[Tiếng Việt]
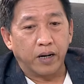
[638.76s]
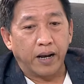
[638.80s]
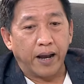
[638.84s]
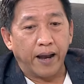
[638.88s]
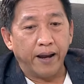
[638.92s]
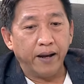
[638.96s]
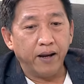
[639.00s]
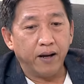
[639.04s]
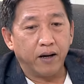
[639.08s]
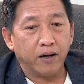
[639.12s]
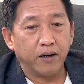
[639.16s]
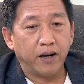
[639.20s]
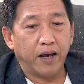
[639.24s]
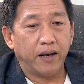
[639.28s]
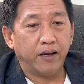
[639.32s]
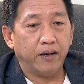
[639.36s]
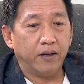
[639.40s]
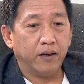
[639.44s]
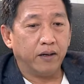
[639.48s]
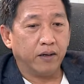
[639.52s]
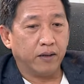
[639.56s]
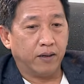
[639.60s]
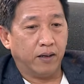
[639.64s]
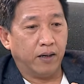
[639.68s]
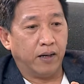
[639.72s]
cái ở đây
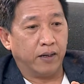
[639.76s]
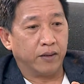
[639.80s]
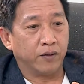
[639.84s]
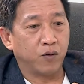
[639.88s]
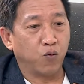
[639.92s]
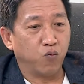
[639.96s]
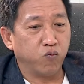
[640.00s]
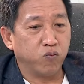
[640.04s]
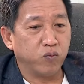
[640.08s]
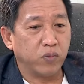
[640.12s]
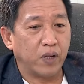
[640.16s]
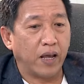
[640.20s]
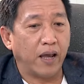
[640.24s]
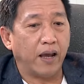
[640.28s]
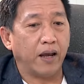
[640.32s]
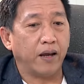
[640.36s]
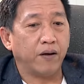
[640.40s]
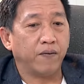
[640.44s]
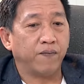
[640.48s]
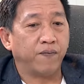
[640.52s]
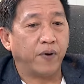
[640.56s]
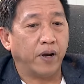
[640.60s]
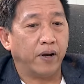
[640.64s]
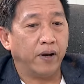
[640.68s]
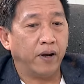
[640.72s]
là chúng ta
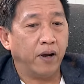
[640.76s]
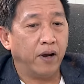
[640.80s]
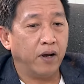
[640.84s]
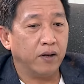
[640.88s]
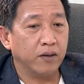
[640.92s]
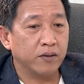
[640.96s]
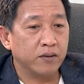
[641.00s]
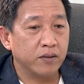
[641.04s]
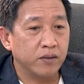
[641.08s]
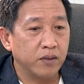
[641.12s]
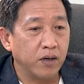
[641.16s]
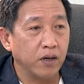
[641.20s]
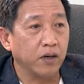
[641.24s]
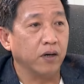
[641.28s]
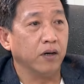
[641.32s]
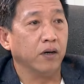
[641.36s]
phải hết sức